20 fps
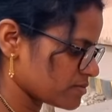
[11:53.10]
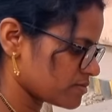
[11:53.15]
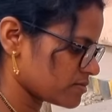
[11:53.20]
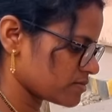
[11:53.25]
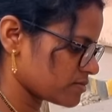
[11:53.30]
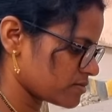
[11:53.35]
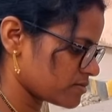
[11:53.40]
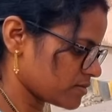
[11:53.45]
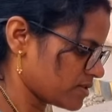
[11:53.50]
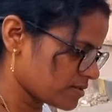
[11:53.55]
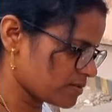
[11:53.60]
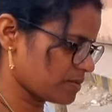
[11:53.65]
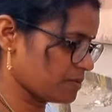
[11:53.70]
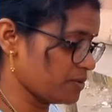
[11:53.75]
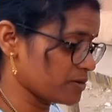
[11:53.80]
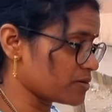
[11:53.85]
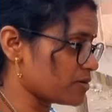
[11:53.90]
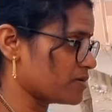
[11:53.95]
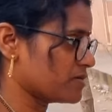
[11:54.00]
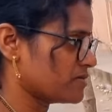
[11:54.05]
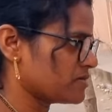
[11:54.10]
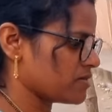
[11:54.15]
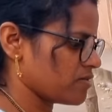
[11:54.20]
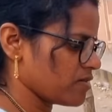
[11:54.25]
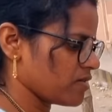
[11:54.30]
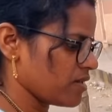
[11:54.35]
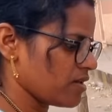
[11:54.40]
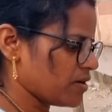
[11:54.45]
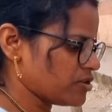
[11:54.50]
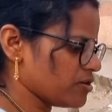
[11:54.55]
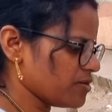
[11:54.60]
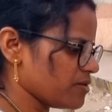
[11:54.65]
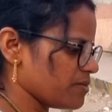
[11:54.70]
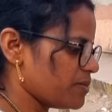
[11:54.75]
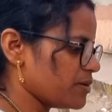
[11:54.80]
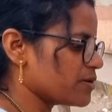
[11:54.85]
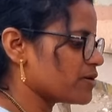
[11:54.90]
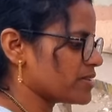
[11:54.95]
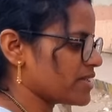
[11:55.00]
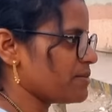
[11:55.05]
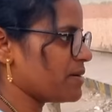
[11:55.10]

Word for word: అనుకుంటా ఇంకా అలాగా ఆ రేట్లు అయితే